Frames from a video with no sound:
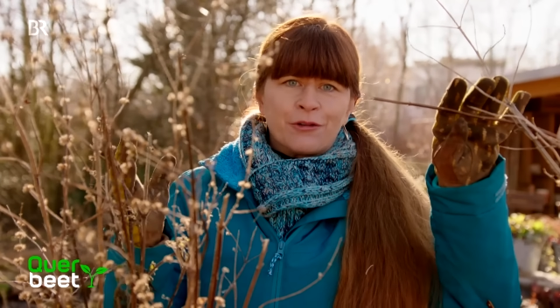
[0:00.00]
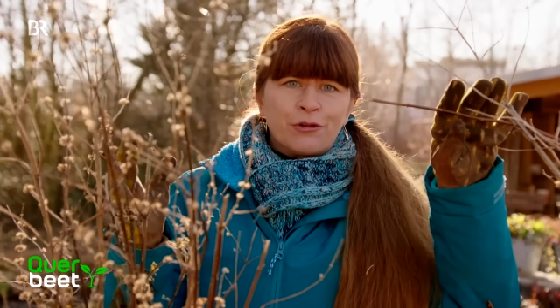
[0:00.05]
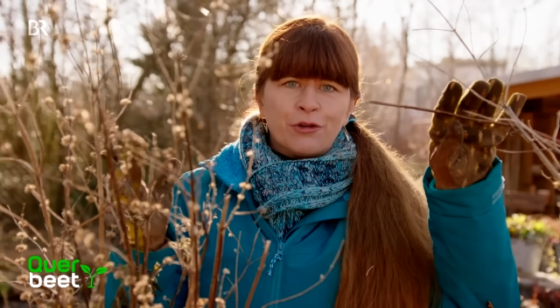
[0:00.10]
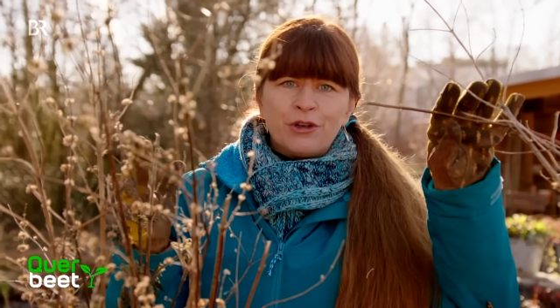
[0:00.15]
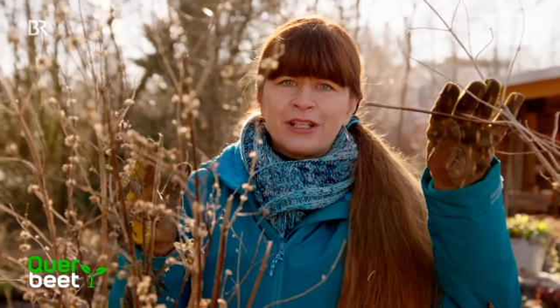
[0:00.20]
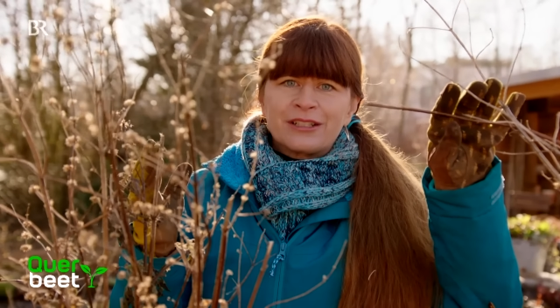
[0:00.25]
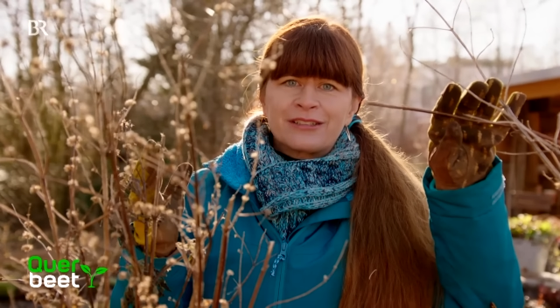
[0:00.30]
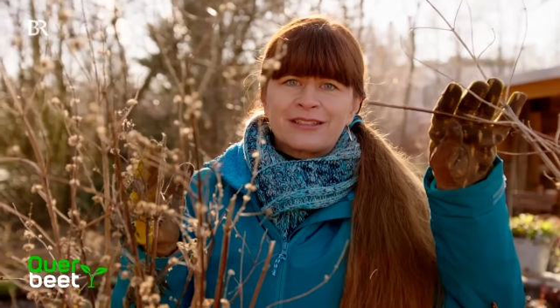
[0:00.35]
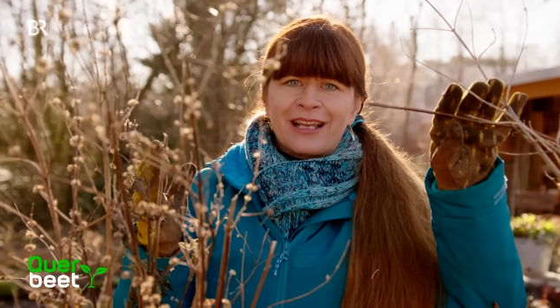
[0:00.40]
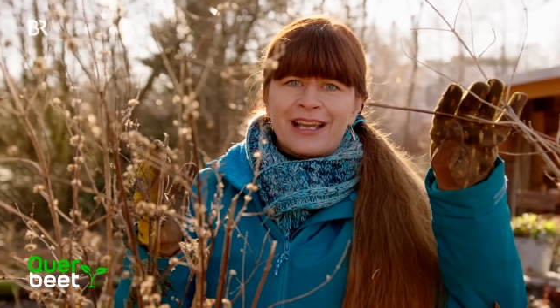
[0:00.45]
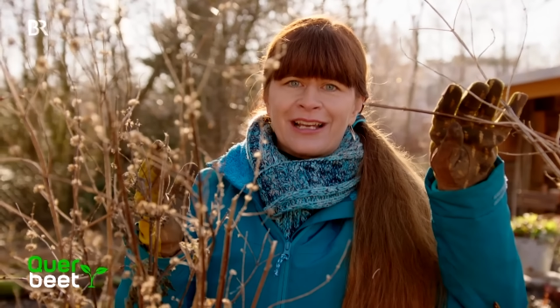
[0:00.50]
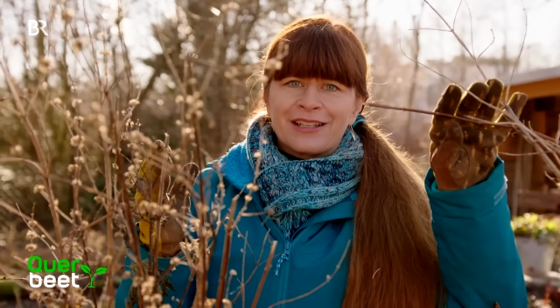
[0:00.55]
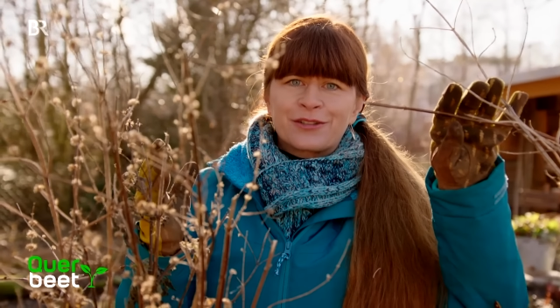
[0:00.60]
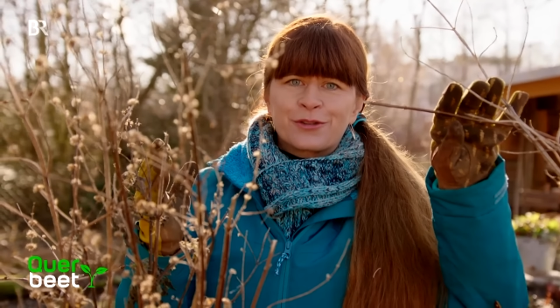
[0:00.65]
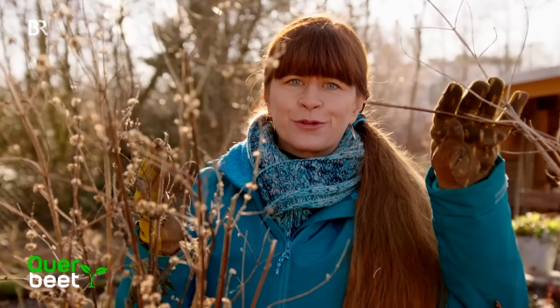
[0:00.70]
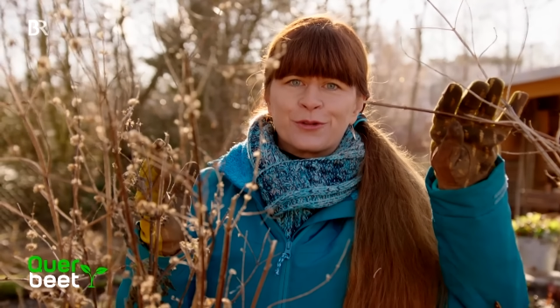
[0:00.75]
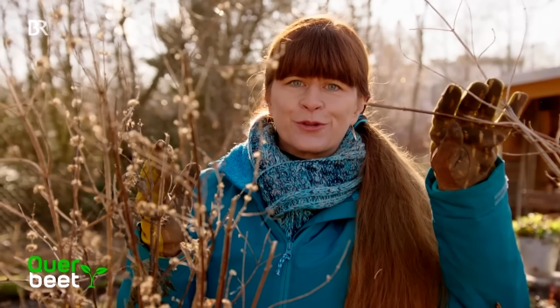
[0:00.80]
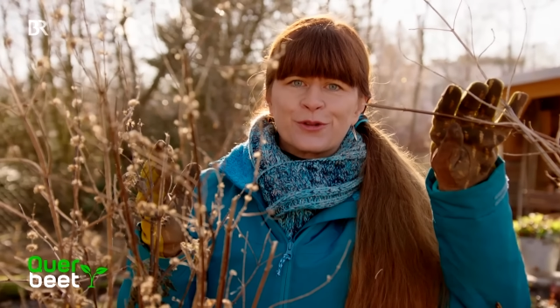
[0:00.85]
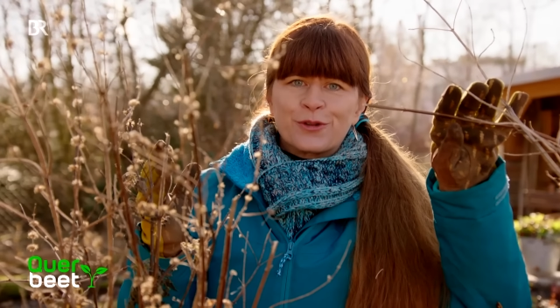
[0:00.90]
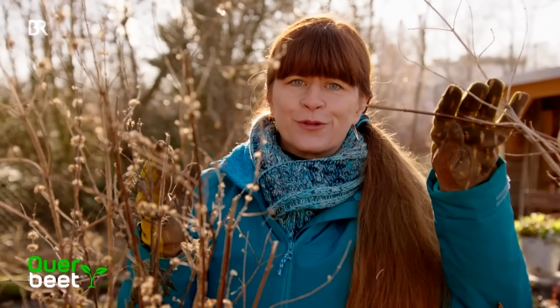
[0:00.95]

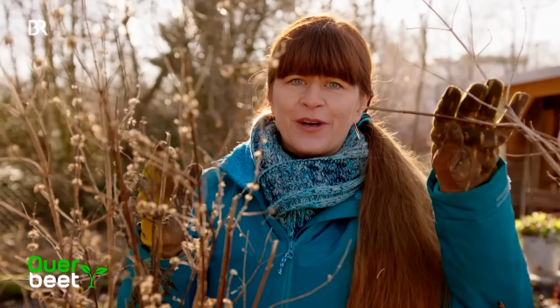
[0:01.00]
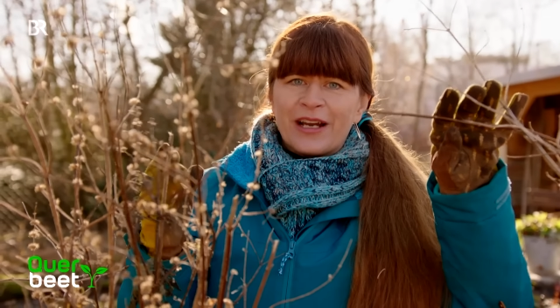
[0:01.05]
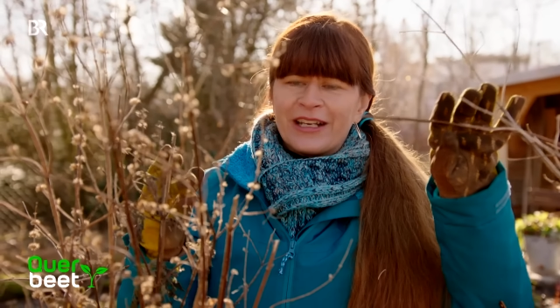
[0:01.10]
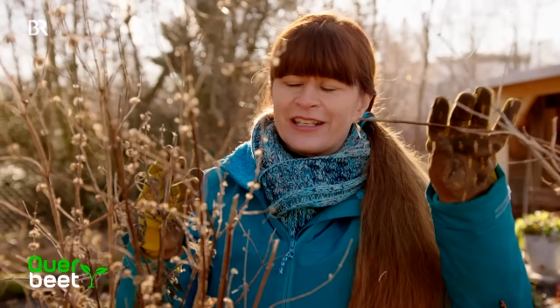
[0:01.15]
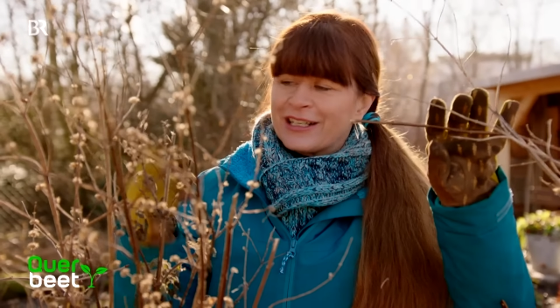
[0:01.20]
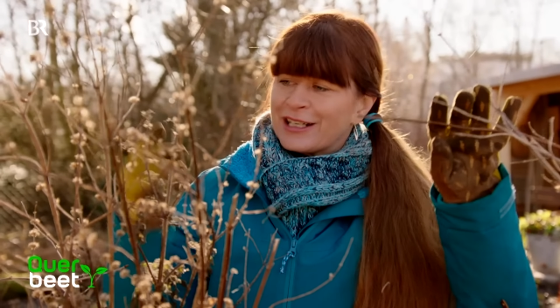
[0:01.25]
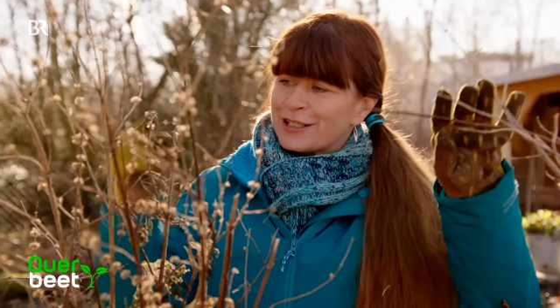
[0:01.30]
Königskerze und so weiter,